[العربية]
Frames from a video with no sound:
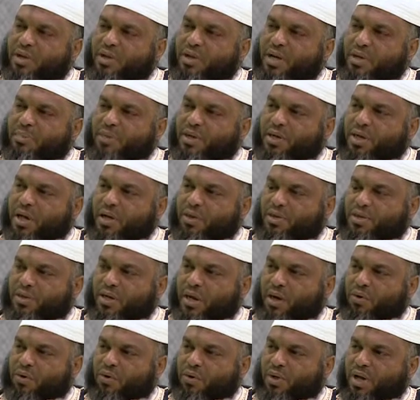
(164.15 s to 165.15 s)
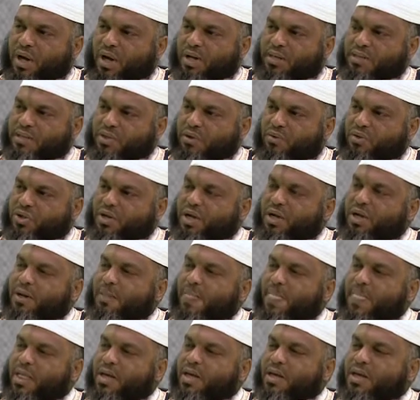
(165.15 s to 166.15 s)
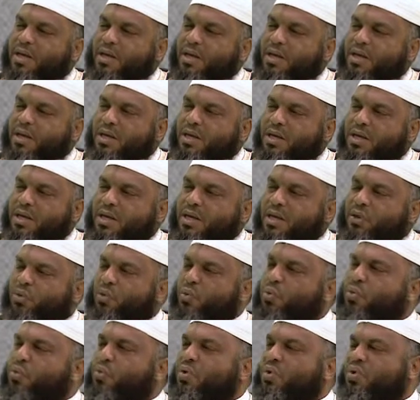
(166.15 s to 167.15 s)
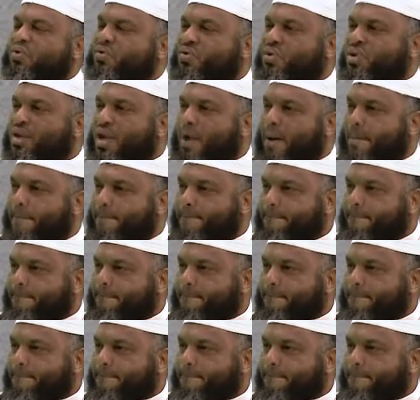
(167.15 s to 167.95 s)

إلا من أصلحه الله عز وجل يتركون الصيام